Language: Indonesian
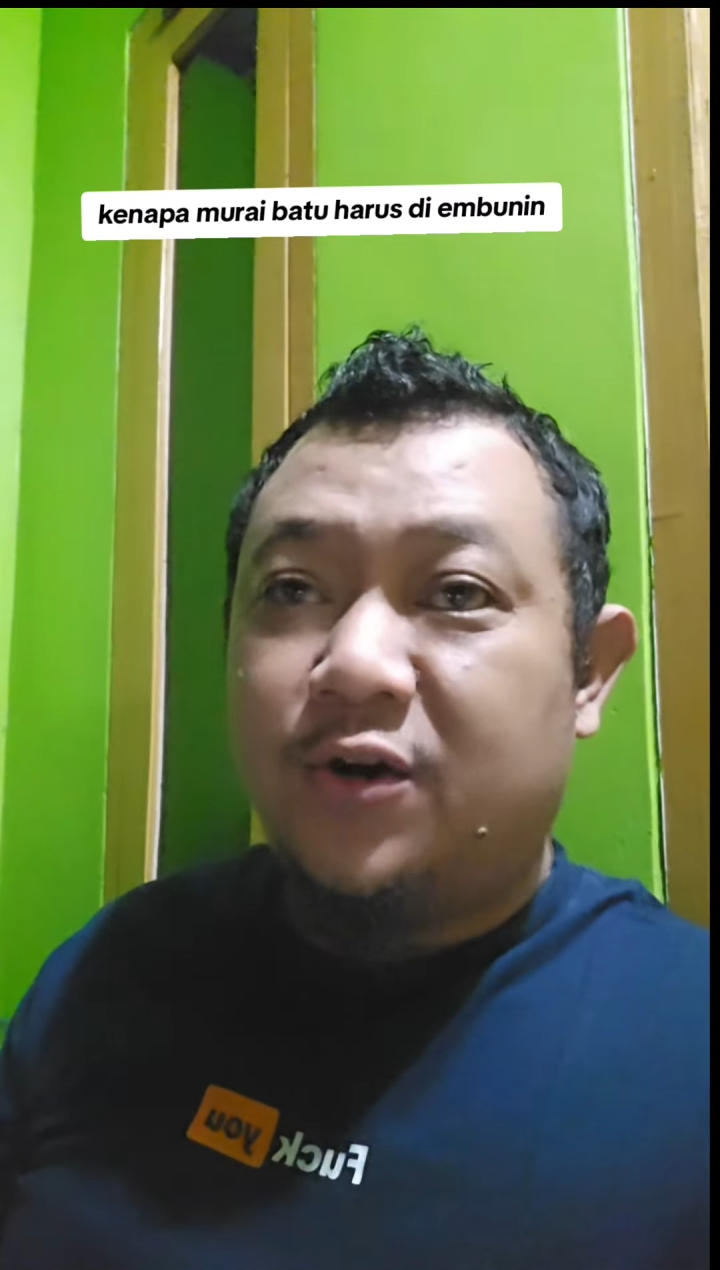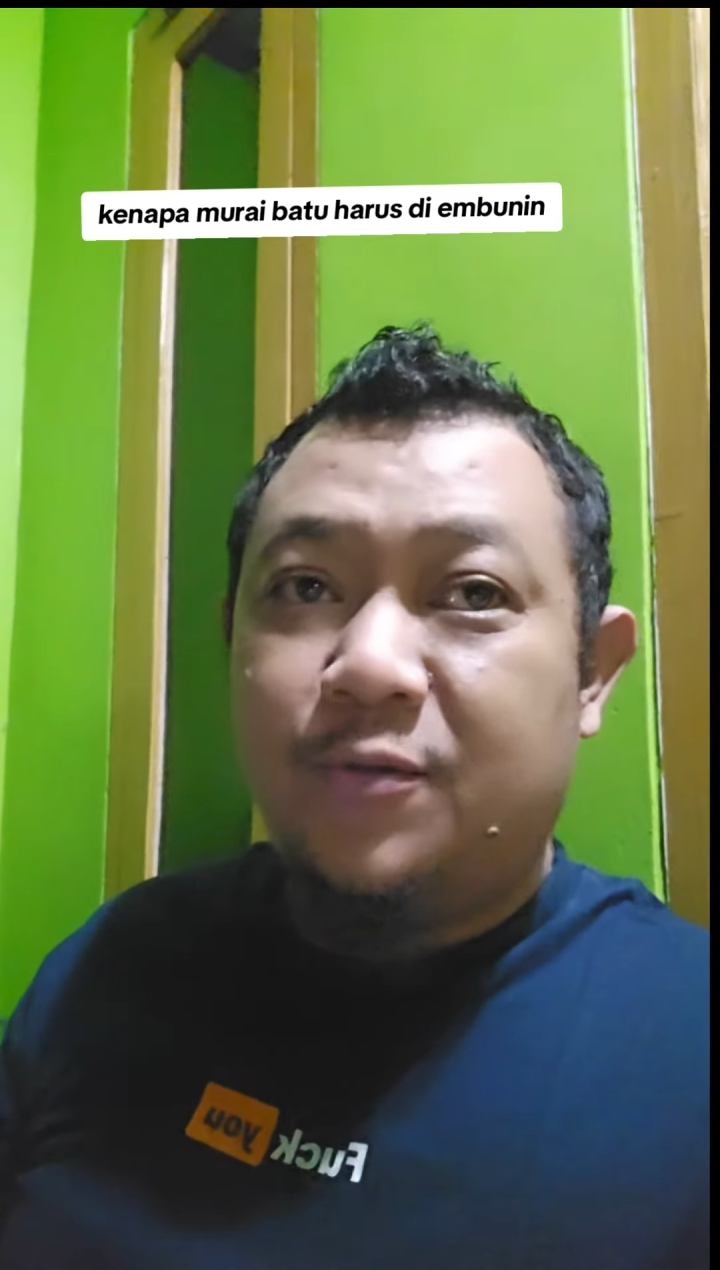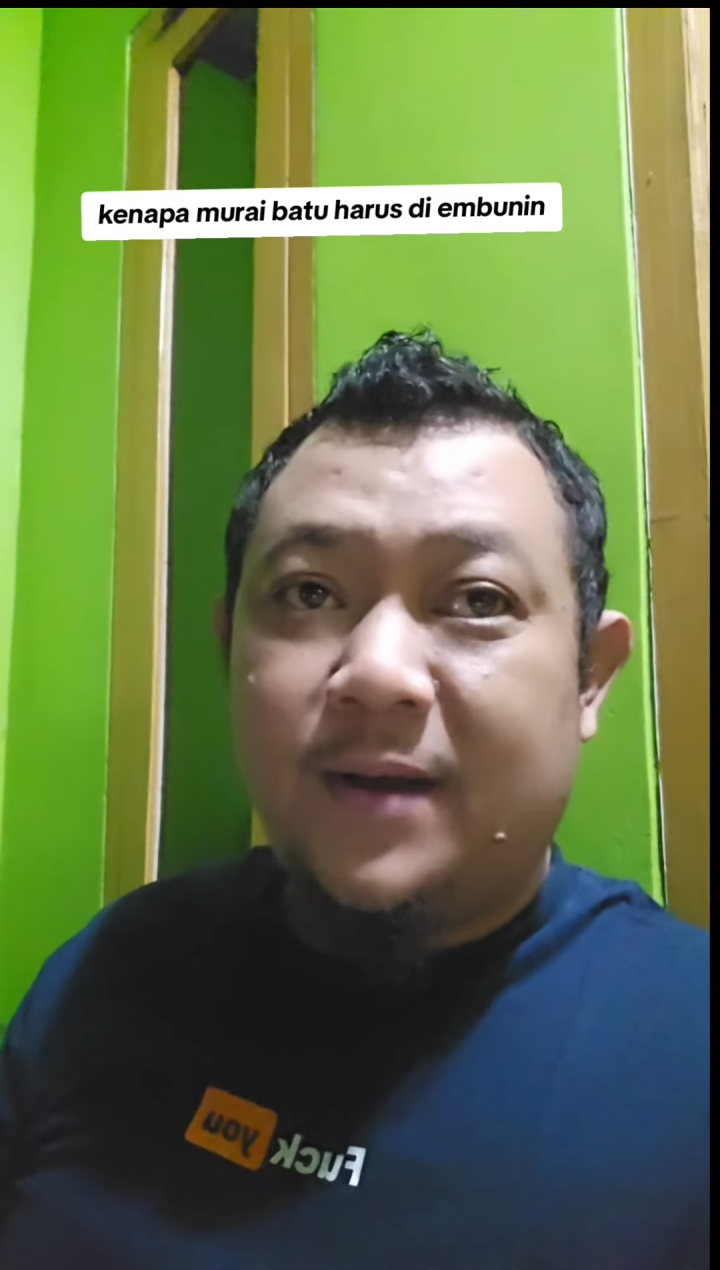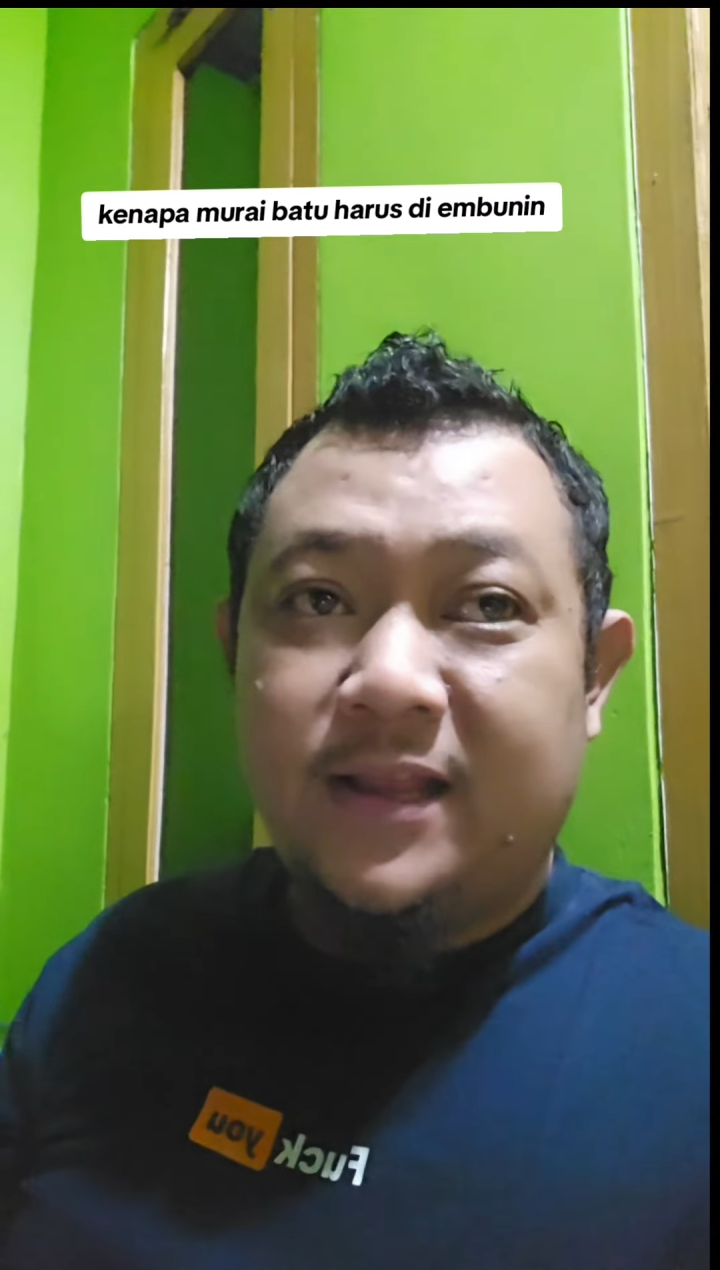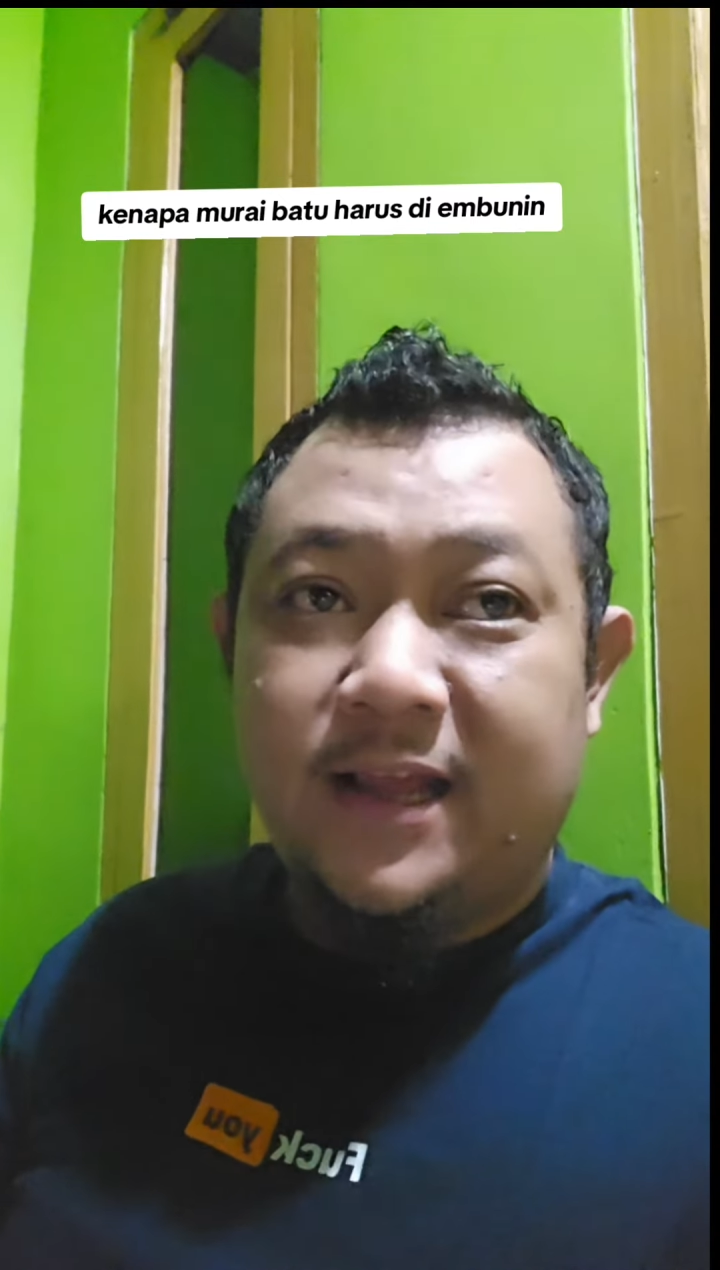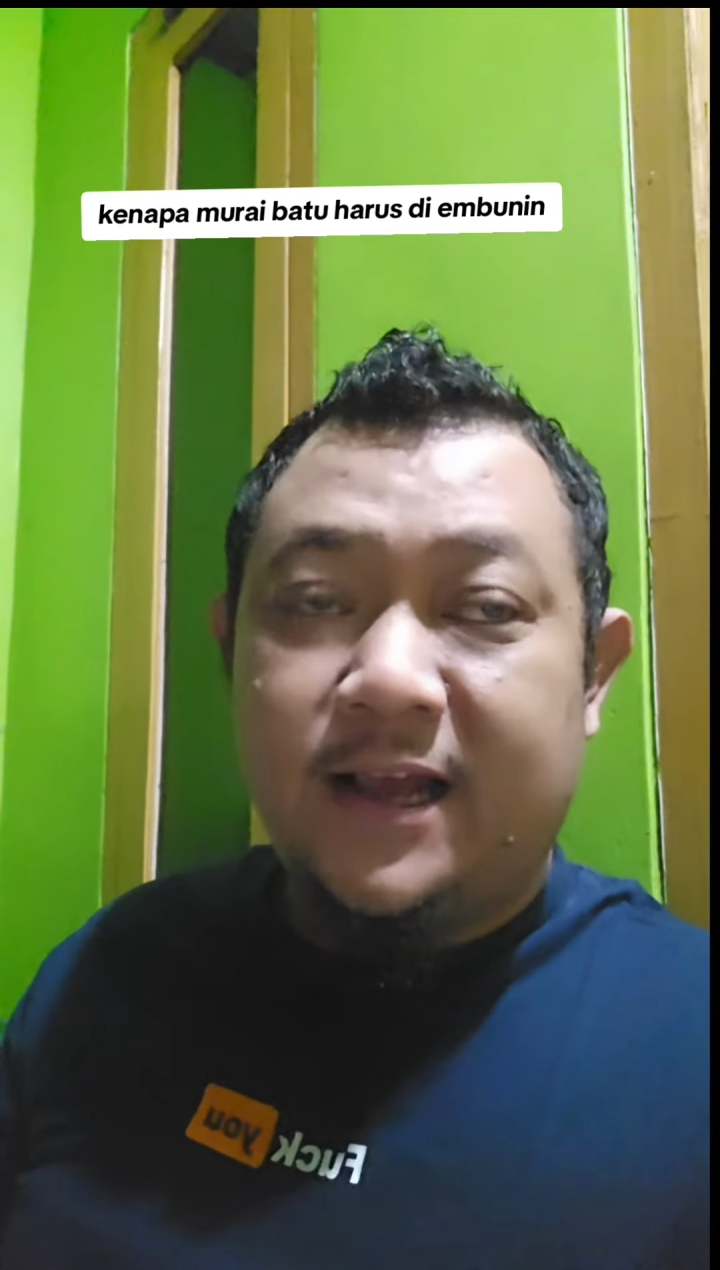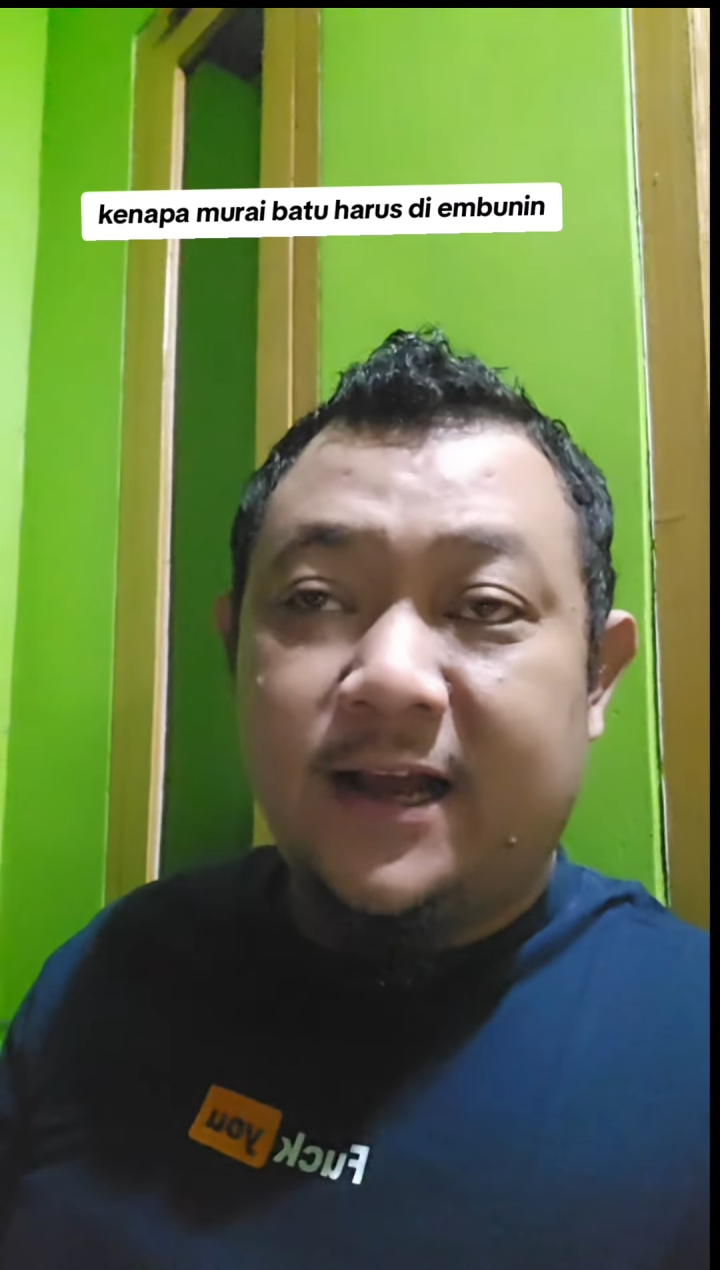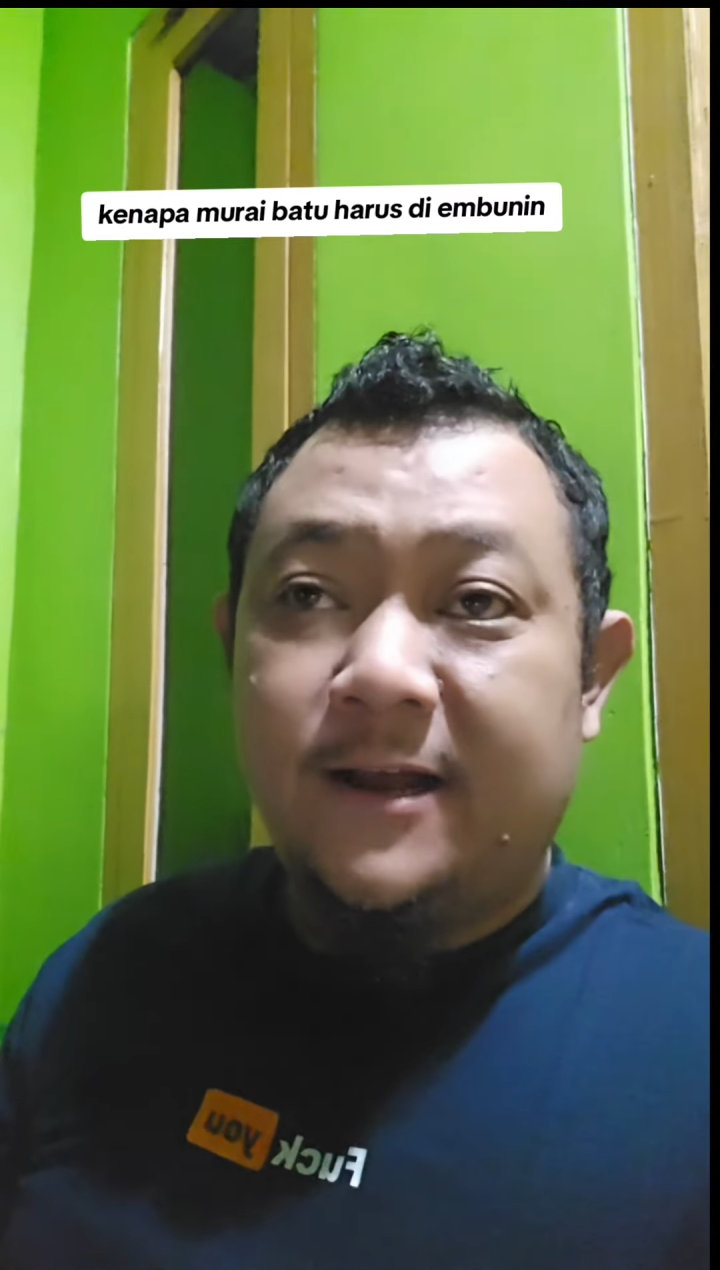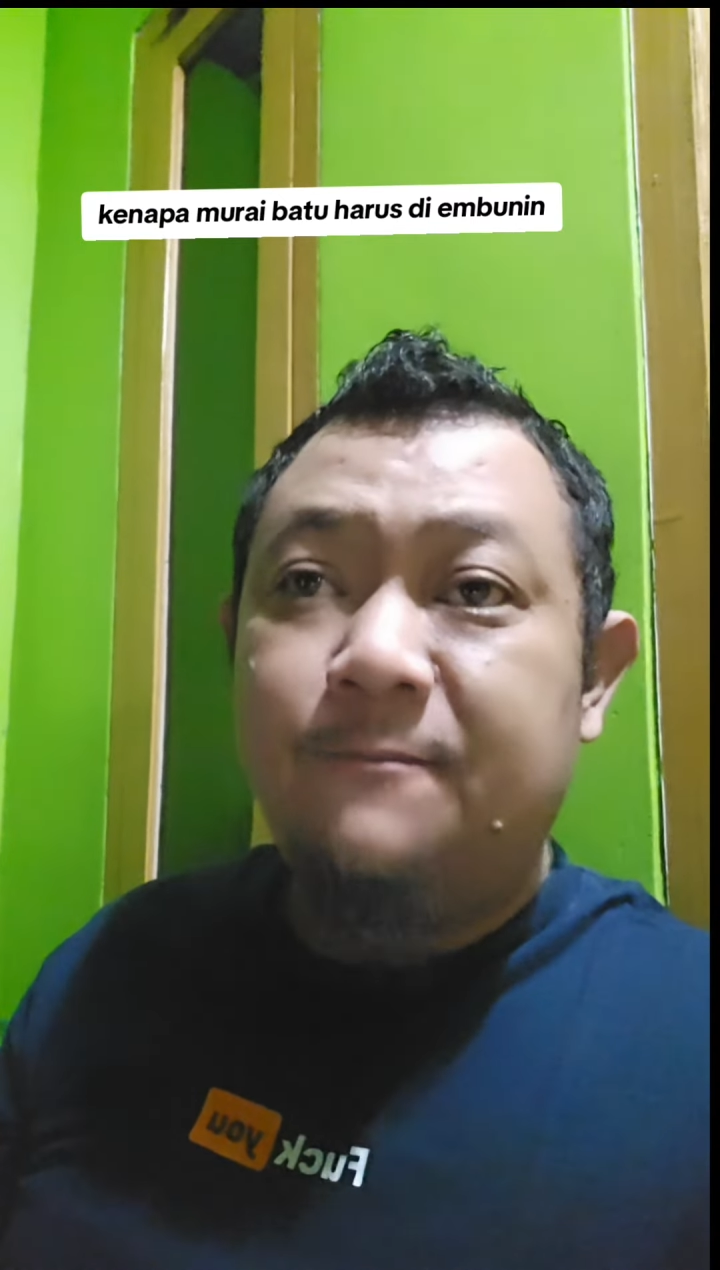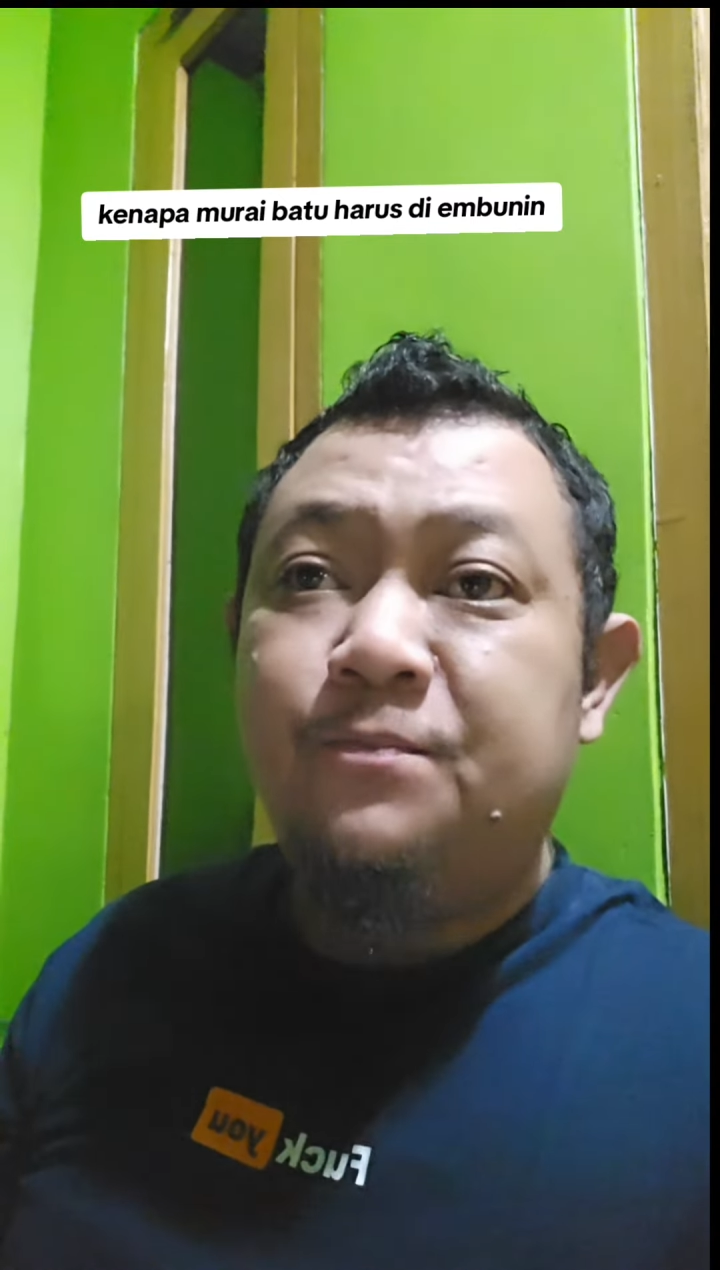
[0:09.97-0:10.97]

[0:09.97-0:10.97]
jawabannya ya.